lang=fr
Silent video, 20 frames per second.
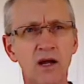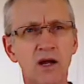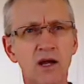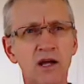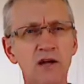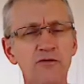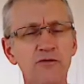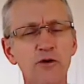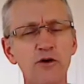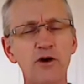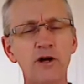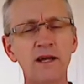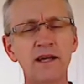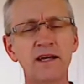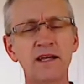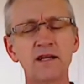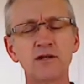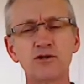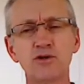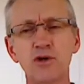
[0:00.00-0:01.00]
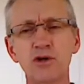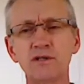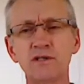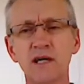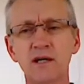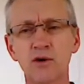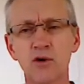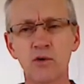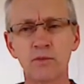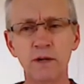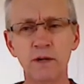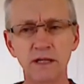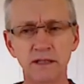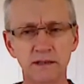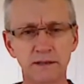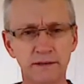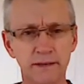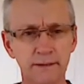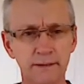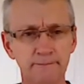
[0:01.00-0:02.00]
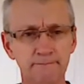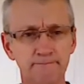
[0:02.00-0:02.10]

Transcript: il faut que l'écriture s'accomplisse.